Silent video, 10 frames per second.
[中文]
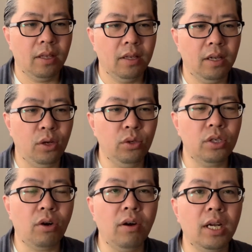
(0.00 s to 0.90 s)
好多
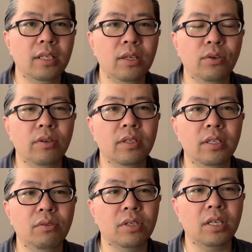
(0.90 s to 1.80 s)
时候啊，这种
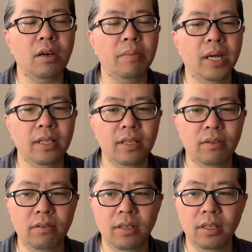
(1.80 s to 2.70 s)
这种事儿吧，你
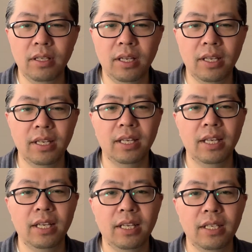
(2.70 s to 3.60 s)
说。
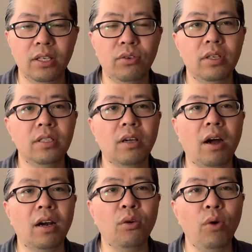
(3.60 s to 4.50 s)
你说是小
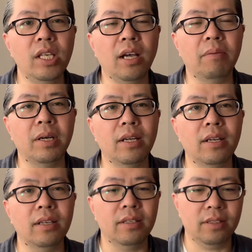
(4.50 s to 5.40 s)
孩的幻想吗？
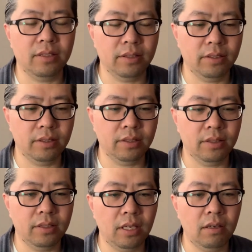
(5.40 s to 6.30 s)

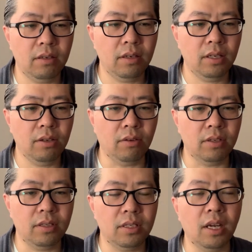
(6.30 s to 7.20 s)
但是呢，有
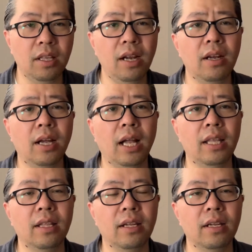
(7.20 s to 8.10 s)
的是成年人看
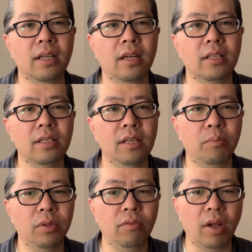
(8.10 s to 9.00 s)
见的啊，你也
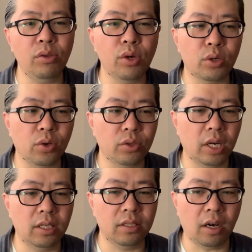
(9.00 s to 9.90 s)
不能完全说
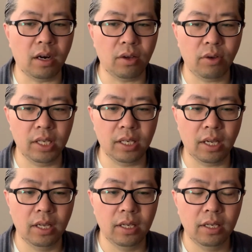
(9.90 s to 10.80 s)
全是小孩的幻想，
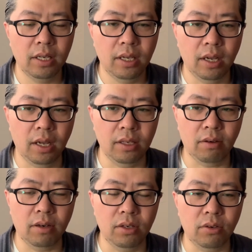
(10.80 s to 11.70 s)
啊，
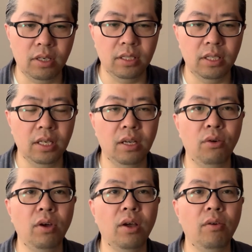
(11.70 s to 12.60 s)
有人说是精灵
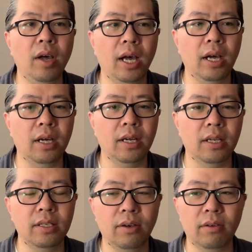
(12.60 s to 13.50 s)
幻化
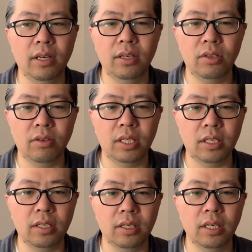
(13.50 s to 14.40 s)
啊，有人说
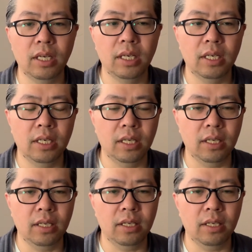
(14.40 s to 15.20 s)
是，呃，